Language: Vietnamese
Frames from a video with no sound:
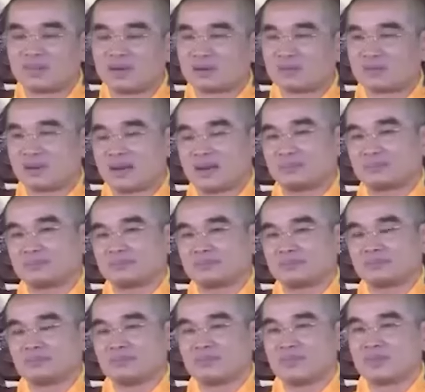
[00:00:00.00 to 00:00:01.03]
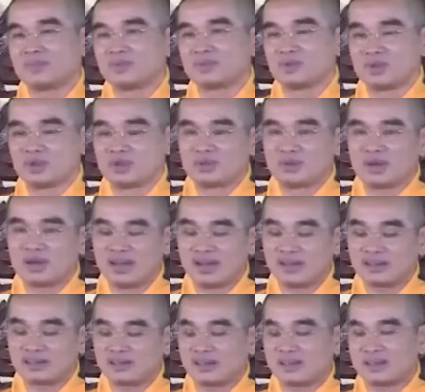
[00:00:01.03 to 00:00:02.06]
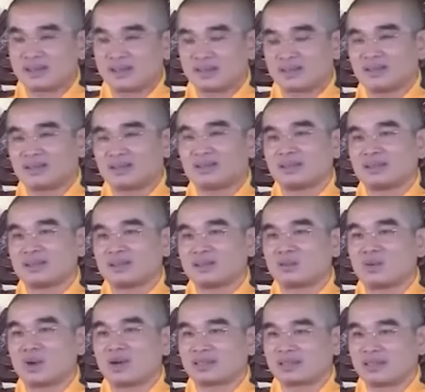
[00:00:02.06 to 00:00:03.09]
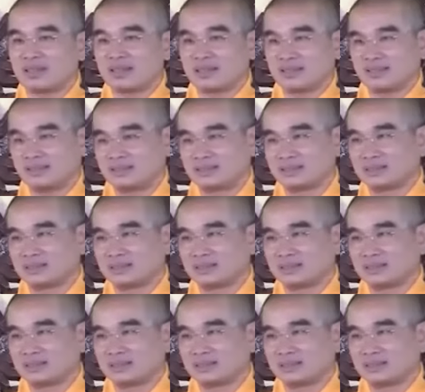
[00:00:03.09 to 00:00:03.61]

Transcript: Phật Pháp chuyển hóa, tẩy rửa, quá tán.